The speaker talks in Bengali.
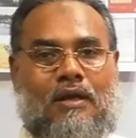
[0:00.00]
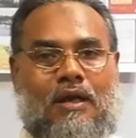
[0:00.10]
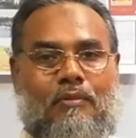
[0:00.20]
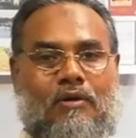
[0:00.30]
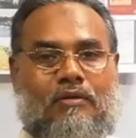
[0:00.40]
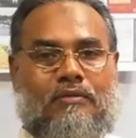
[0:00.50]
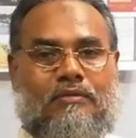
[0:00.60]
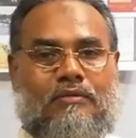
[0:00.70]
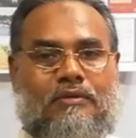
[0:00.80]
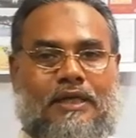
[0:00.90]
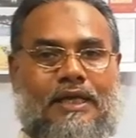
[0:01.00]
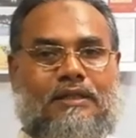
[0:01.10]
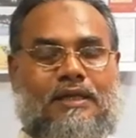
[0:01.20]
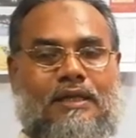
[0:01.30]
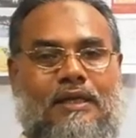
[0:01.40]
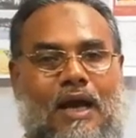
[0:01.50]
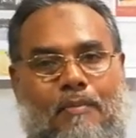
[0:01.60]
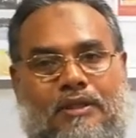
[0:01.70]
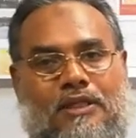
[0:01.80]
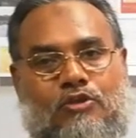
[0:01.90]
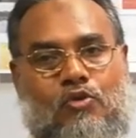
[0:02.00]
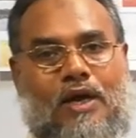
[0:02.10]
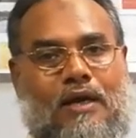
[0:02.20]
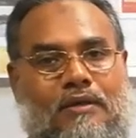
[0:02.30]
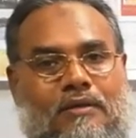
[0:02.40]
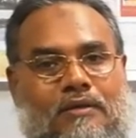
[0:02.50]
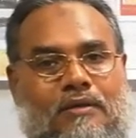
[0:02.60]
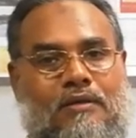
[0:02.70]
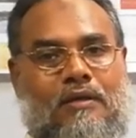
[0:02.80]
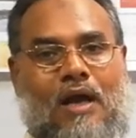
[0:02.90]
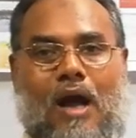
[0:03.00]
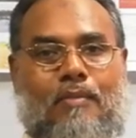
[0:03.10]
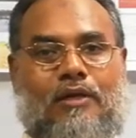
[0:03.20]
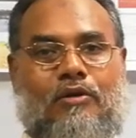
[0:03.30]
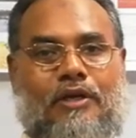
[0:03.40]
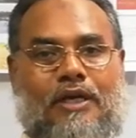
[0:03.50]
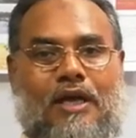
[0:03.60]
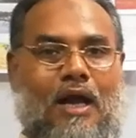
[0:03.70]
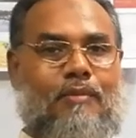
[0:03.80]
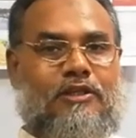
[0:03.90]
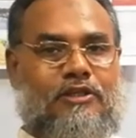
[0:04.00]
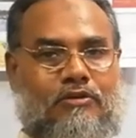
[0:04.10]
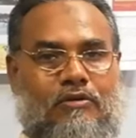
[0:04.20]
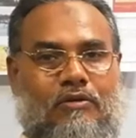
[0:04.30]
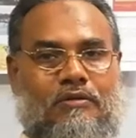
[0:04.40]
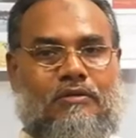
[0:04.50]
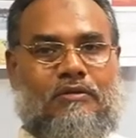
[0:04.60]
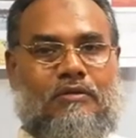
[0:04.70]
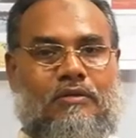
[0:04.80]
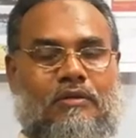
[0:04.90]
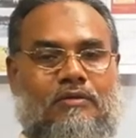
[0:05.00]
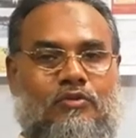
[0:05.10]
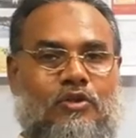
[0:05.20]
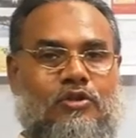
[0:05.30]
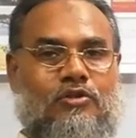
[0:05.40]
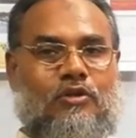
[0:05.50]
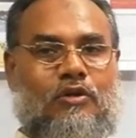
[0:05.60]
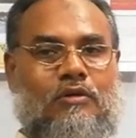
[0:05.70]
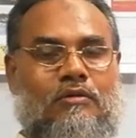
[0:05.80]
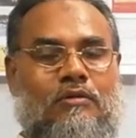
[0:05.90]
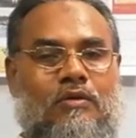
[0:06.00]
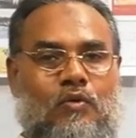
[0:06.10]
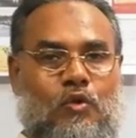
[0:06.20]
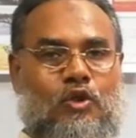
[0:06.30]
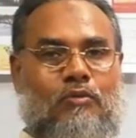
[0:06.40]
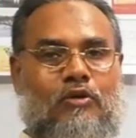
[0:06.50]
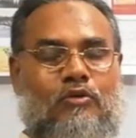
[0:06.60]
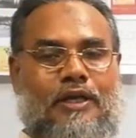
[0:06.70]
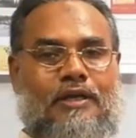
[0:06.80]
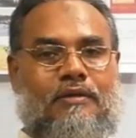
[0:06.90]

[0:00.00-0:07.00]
এবং সেক্ষেত্রে আমাদের স্লোগান আমার ঘরে আমার শিক্ষক যথেষ্ট গুরুত্ব বহন করে